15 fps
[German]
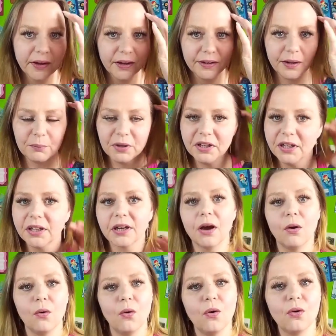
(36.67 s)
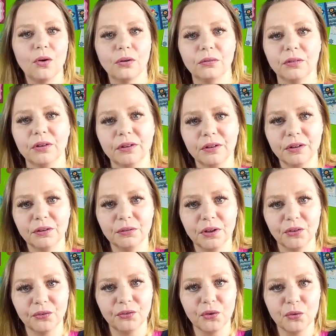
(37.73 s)
damit ich auch äh,
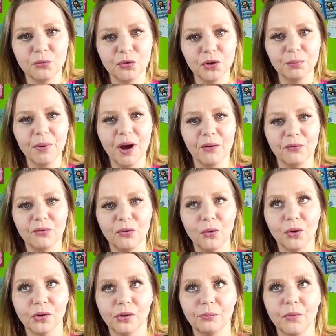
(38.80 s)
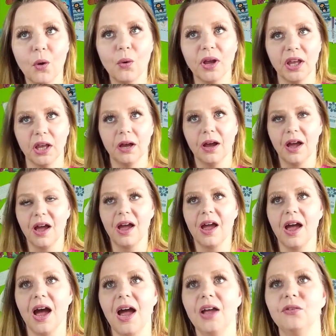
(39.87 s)
das vernünftig beantworte. Okay,
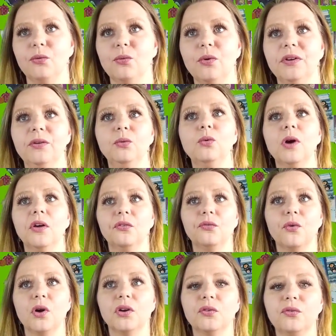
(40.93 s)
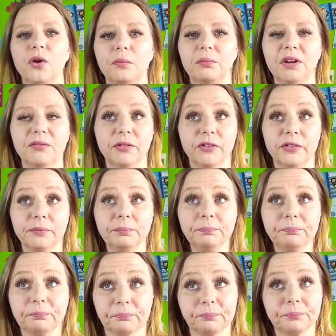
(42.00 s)
also Lukas wollte von mir wissen,
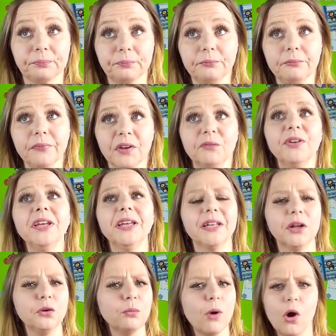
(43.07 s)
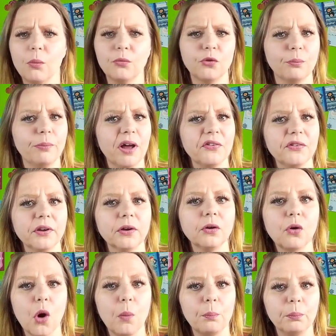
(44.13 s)
wie ich denn überhaupt zum Basteln
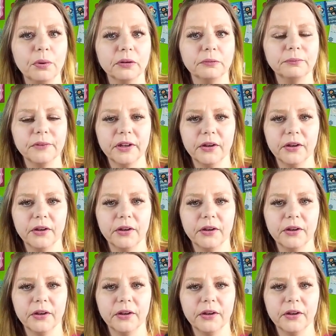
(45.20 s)
gekommen bin.